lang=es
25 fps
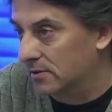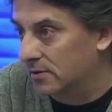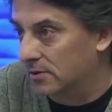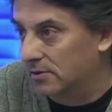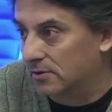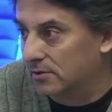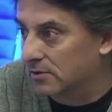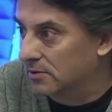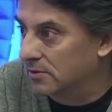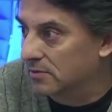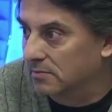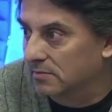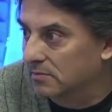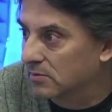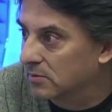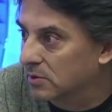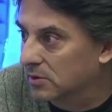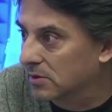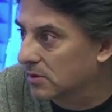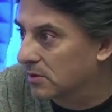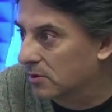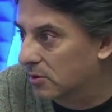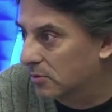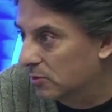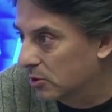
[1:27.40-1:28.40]
no,
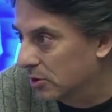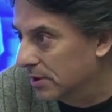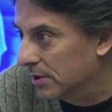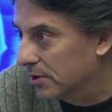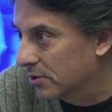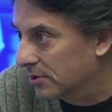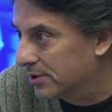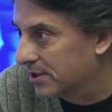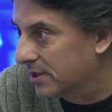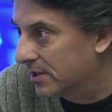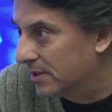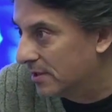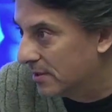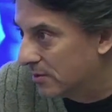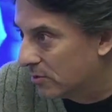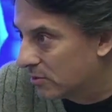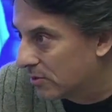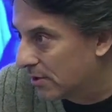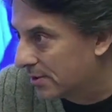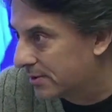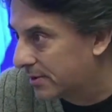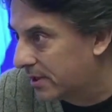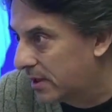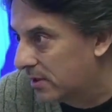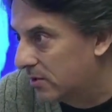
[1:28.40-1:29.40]
como que lo tienen a un
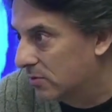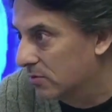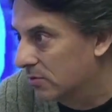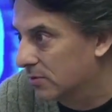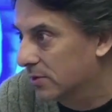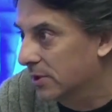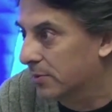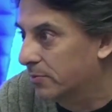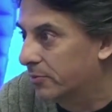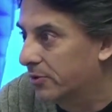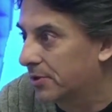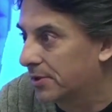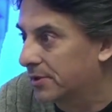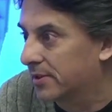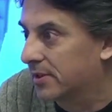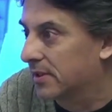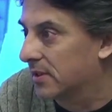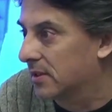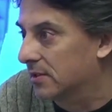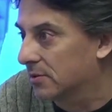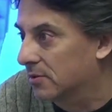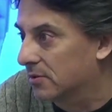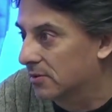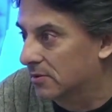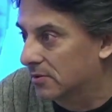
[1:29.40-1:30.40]
costado de un deporte
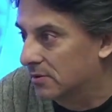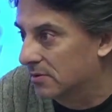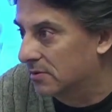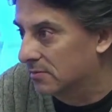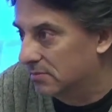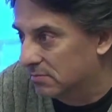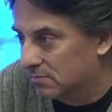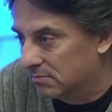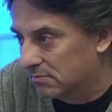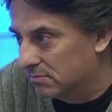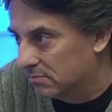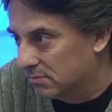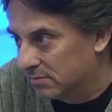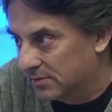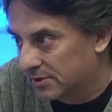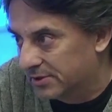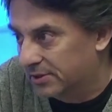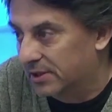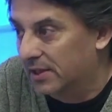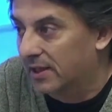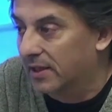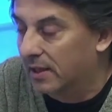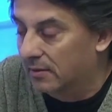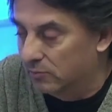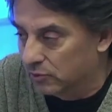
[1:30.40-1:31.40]
que no,
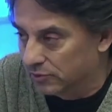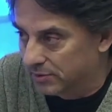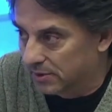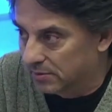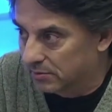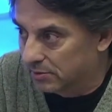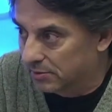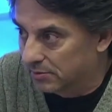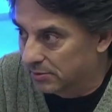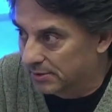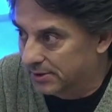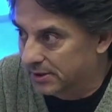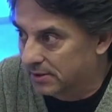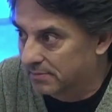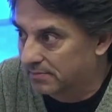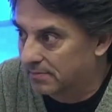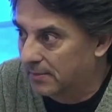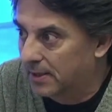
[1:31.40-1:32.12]
se le da mucha promoción.